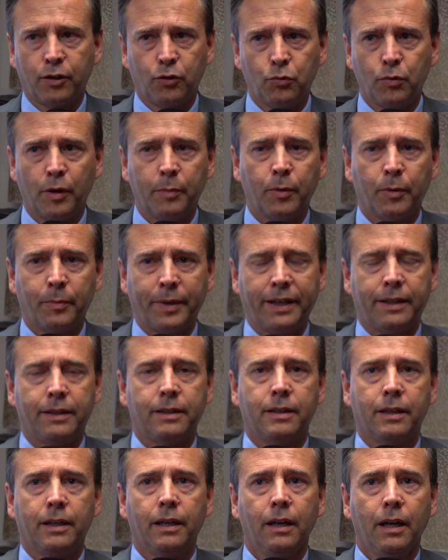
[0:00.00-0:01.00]
in due
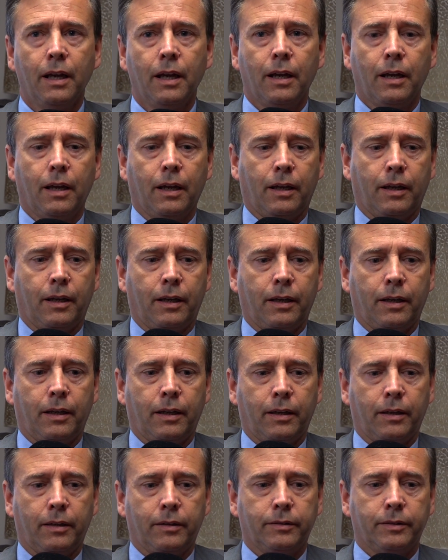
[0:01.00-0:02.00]
momenti.
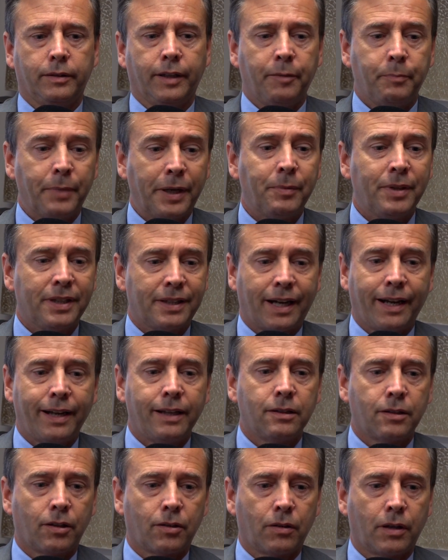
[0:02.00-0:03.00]
E nei primi tre
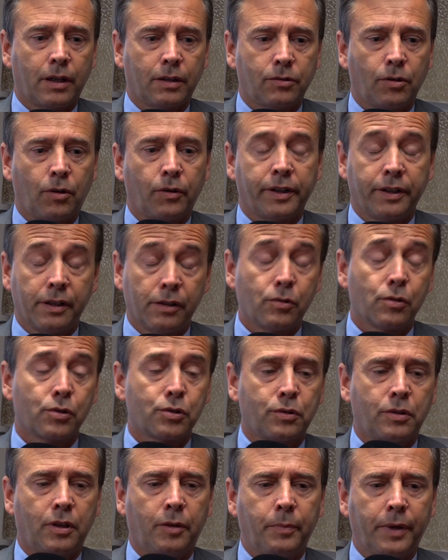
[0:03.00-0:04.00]
interrogatori, nel
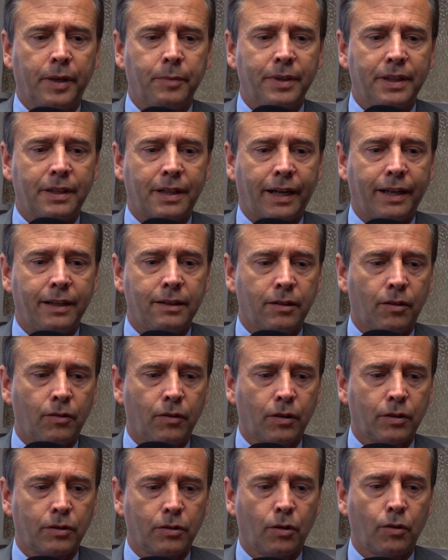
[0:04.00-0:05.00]
corso dei primi tre
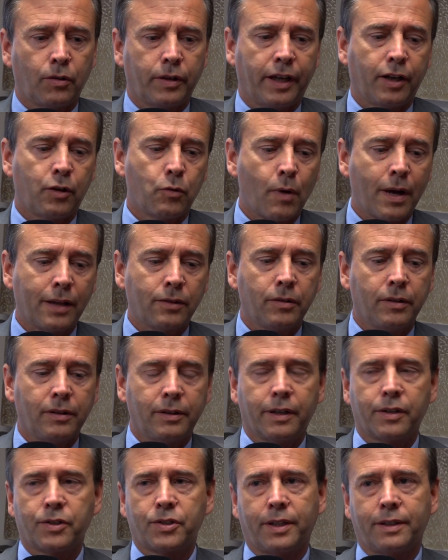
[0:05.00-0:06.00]
interrogatori e quando
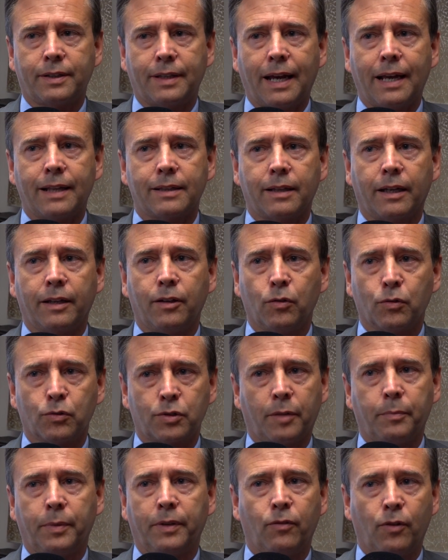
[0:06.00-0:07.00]
intercettata
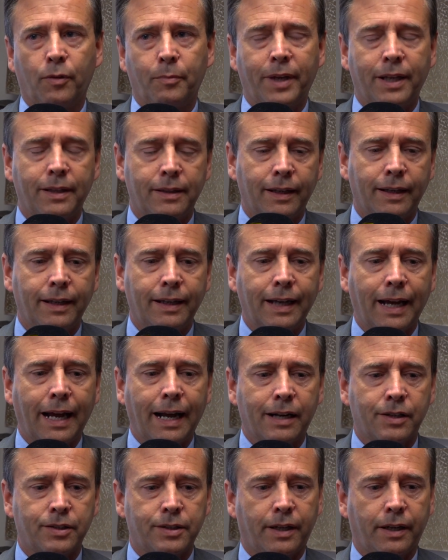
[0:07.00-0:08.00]
inconsapevolmente in
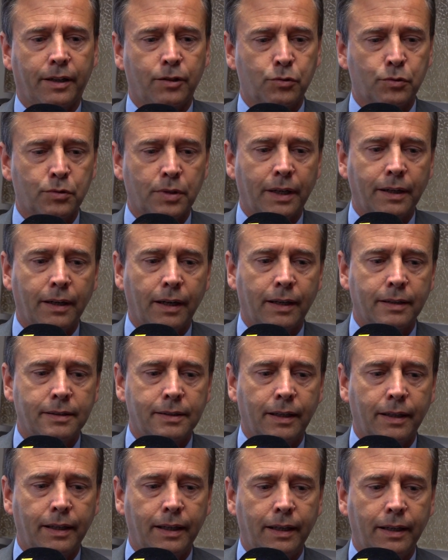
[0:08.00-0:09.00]
carcere, Susanna
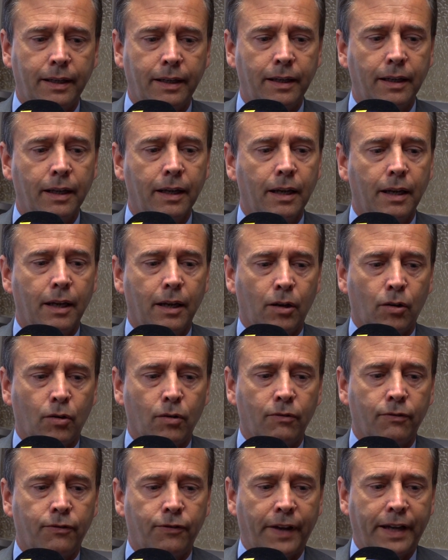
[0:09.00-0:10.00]
Lazzarini
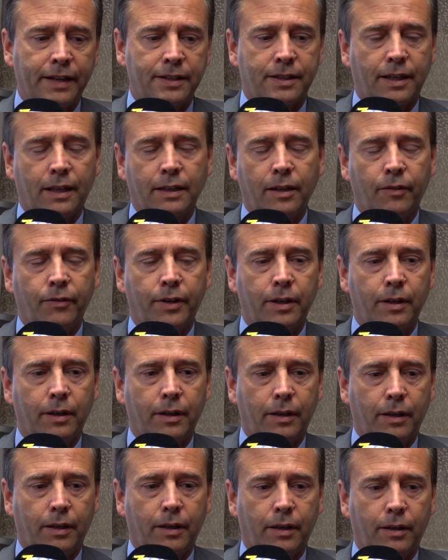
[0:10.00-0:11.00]
confessa di aver
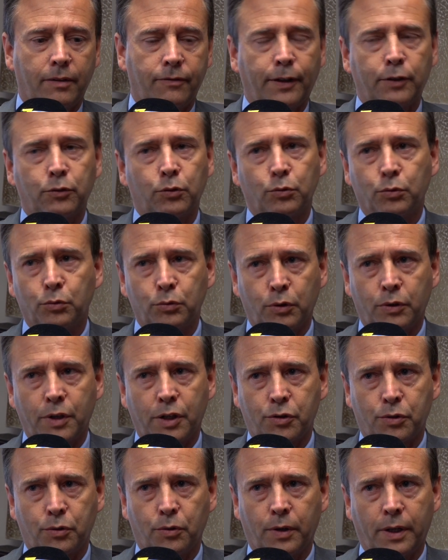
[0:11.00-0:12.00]
eh, fatto tutto da
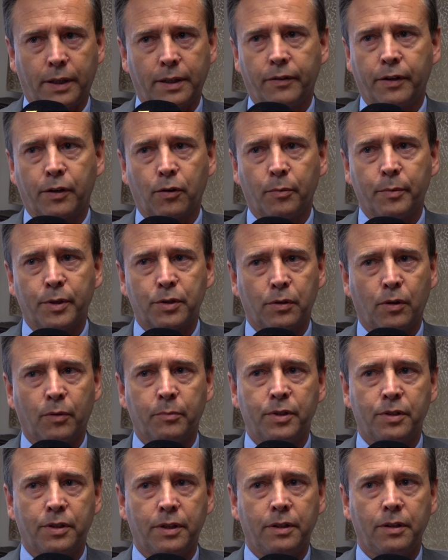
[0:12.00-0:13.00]
sola, di aver commesso
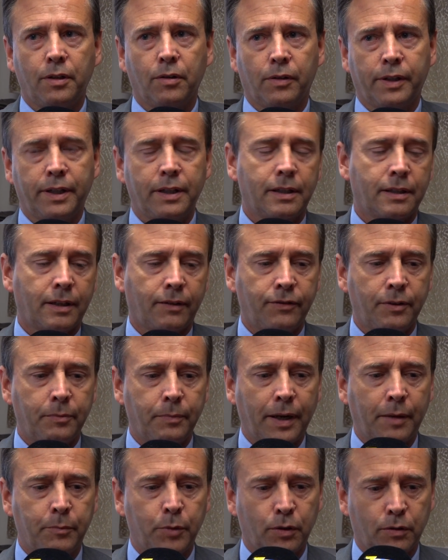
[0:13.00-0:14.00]
l'omicidio lì Lida
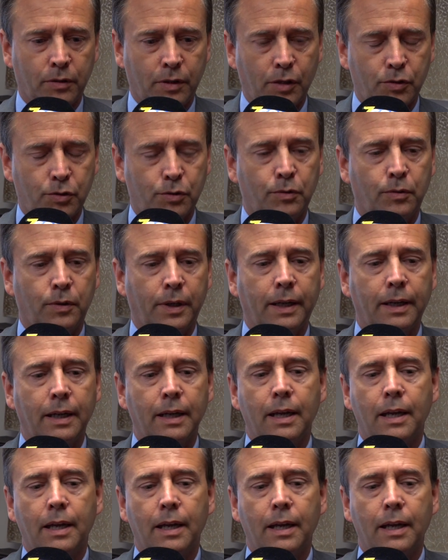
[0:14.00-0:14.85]
Tafipamio da sola.